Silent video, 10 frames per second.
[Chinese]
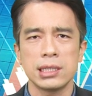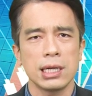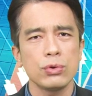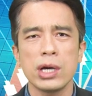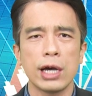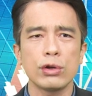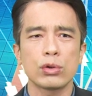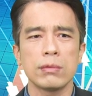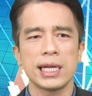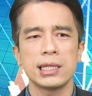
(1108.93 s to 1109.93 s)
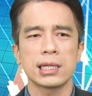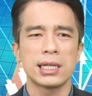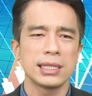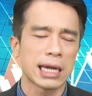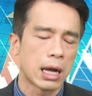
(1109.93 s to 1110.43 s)
现在越来越多媒体
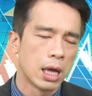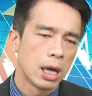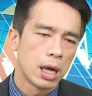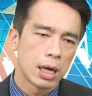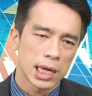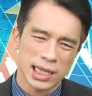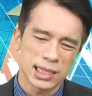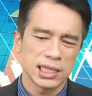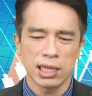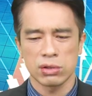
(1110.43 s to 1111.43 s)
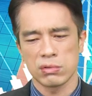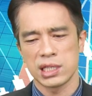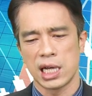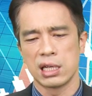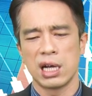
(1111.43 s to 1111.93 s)
跟你讲，台积电多
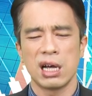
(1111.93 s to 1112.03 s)
惨啊，